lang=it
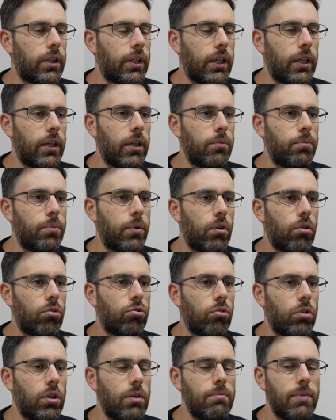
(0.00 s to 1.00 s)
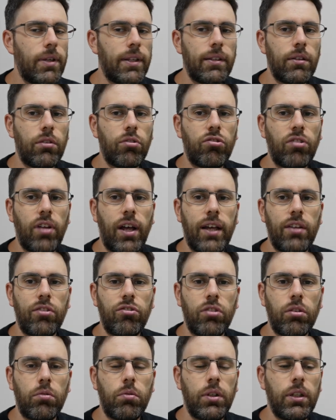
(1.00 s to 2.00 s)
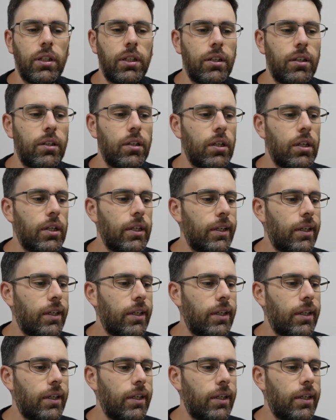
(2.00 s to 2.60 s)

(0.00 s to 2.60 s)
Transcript: che però sono in mezzo ai sassi, quindi